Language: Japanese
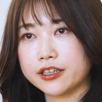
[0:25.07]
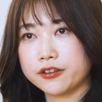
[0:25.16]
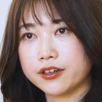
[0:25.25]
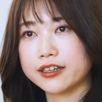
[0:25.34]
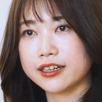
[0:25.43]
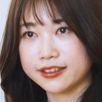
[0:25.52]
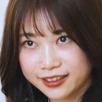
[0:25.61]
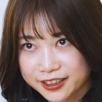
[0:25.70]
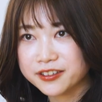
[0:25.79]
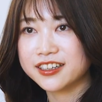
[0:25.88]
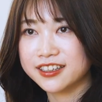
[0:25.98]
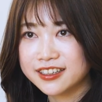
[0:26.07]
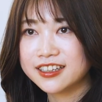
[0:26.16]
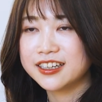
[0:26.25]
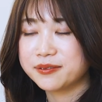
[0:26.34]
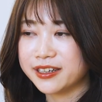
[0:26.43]
ルだよ
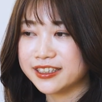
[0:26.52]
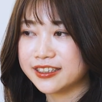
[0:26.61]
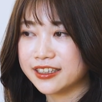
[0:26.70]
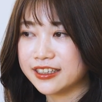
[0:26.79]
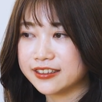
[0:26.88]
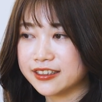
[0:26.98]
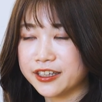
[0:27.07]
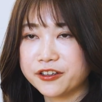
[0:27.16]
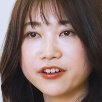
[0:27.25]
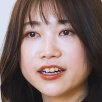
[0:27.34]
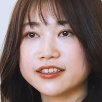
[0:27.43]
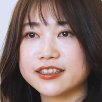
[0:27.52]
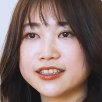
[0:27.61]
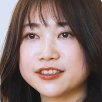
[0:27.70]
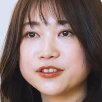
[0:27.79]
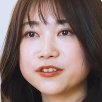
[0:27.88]
まあ、SNS が弱かった
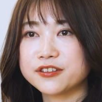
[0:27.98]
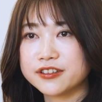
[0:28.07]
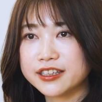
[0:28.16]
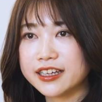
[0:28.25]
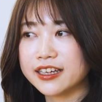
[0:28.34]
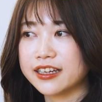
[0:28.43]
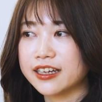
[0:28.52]
りするところで